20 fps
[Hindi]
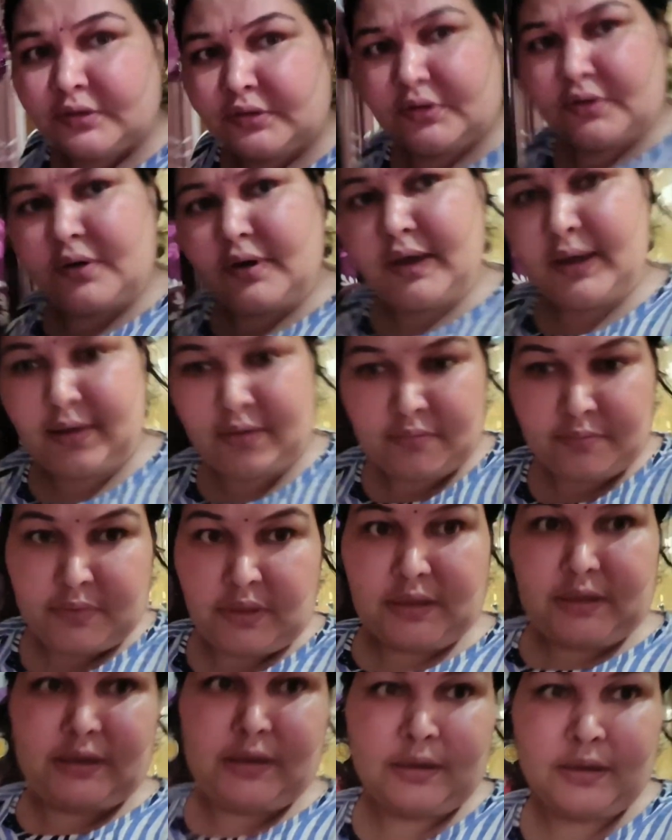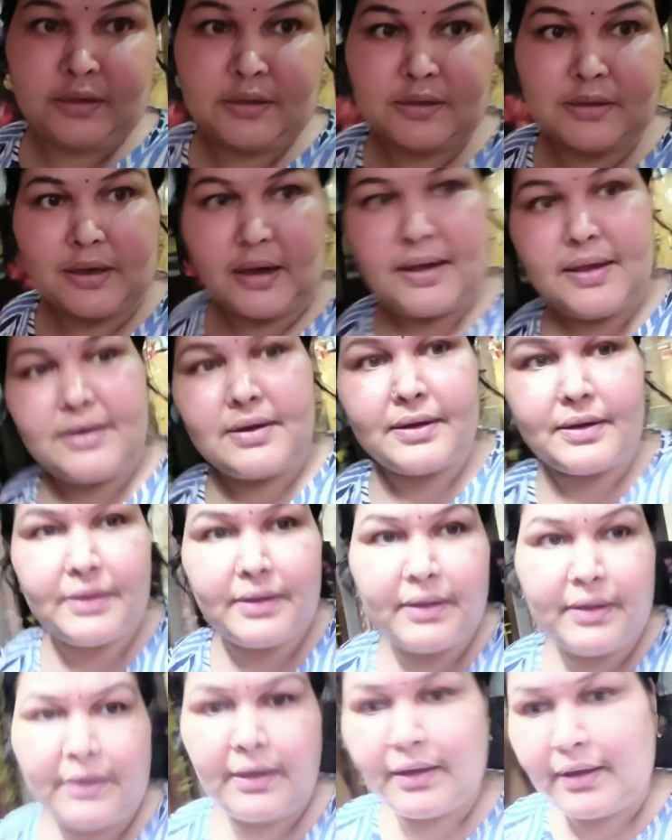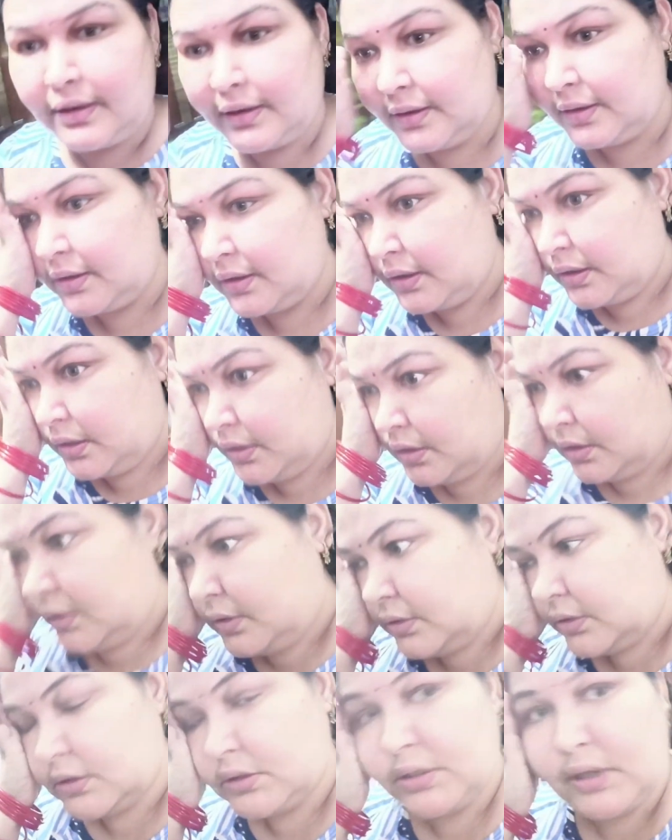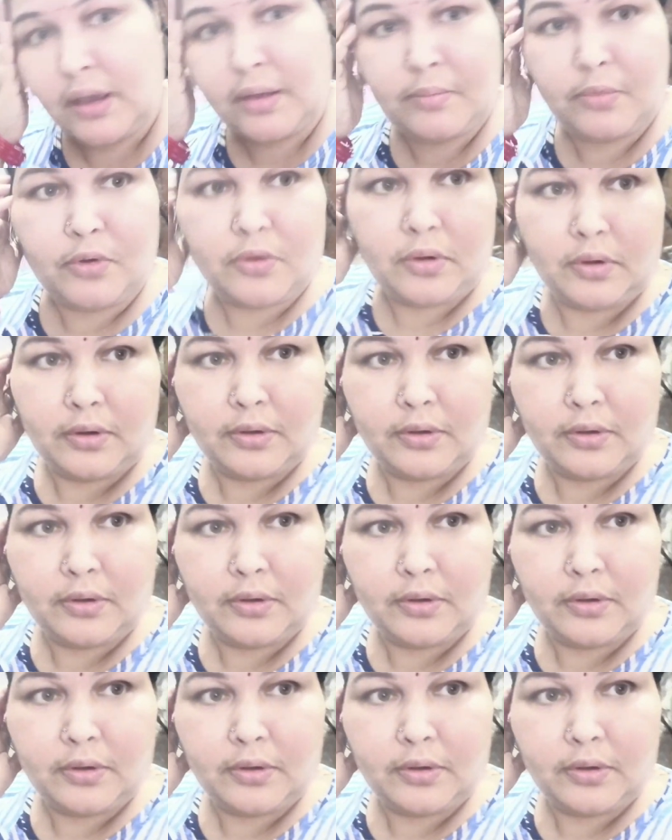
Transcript: गाइस मैंने चाय रख दी है शाम और नौ